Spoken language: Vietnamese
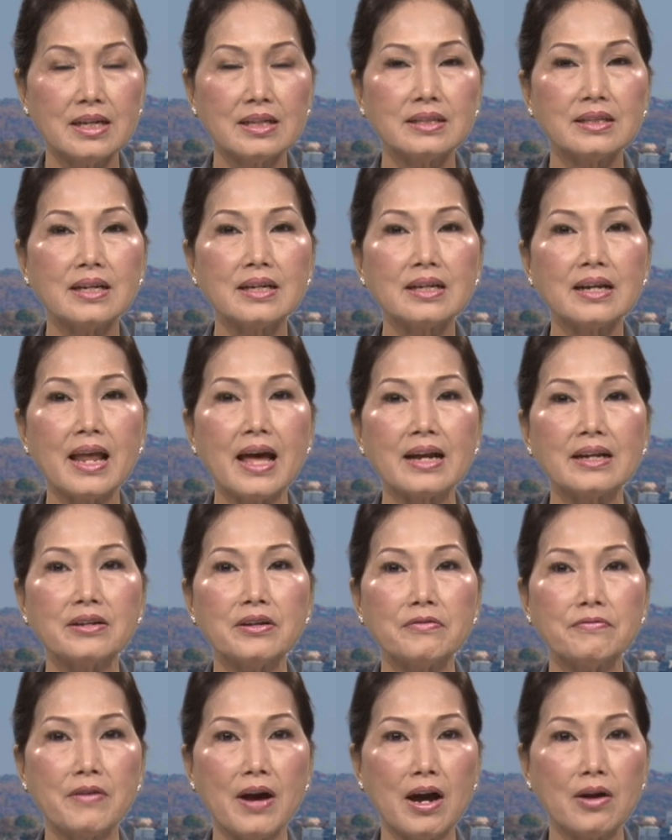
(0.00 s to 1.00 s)
tức là người
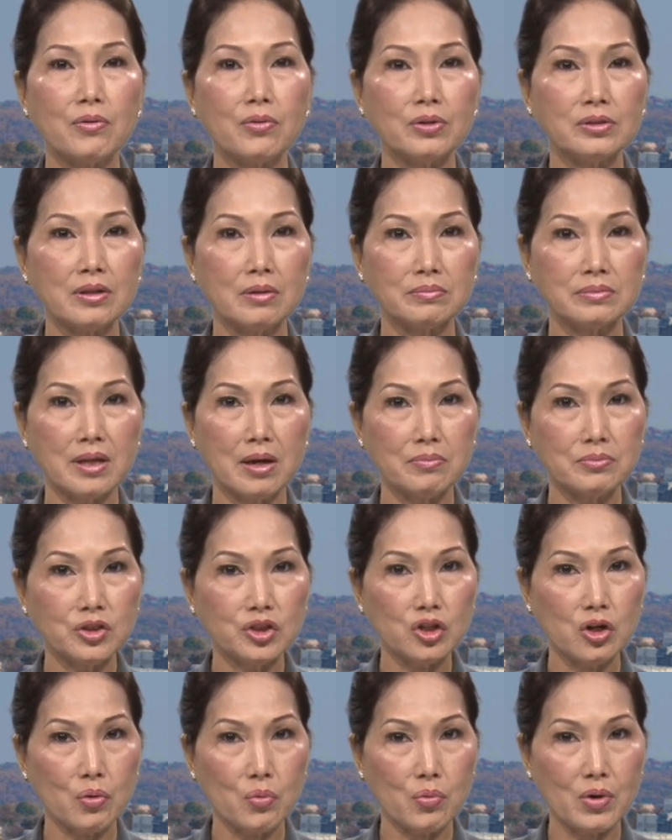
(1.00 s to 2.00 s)
vợ của Tổng thống
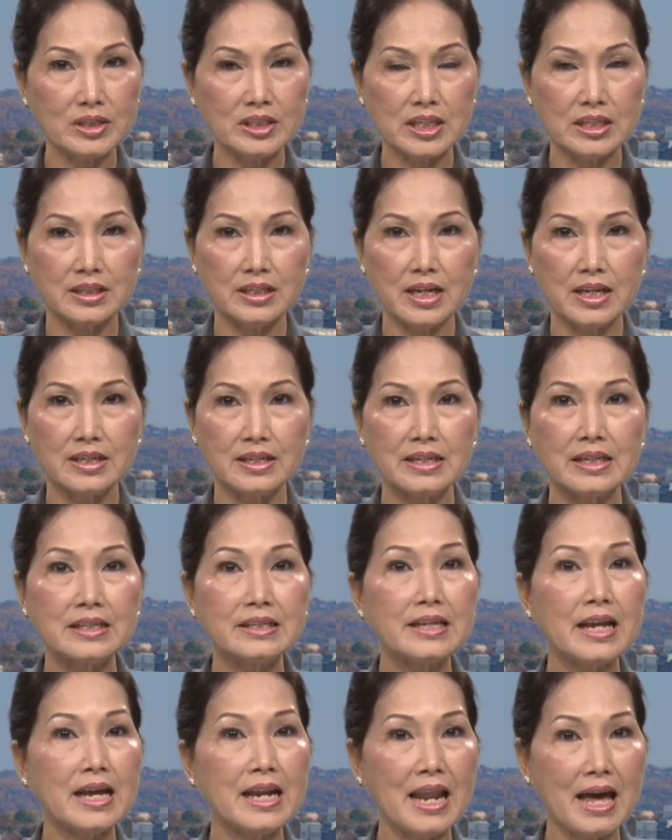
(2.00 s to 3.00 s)
George Washington,
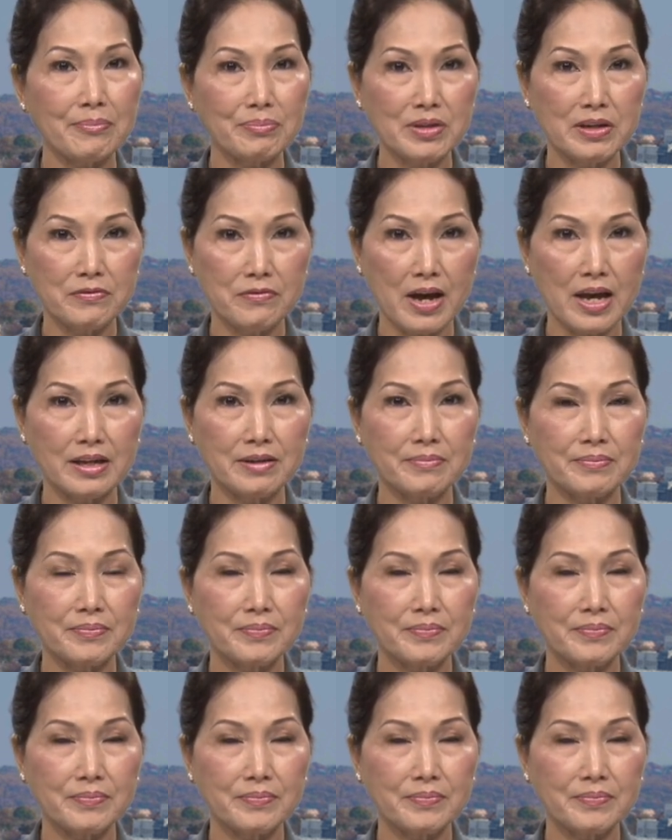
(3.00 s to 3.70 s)
để làm như vậy.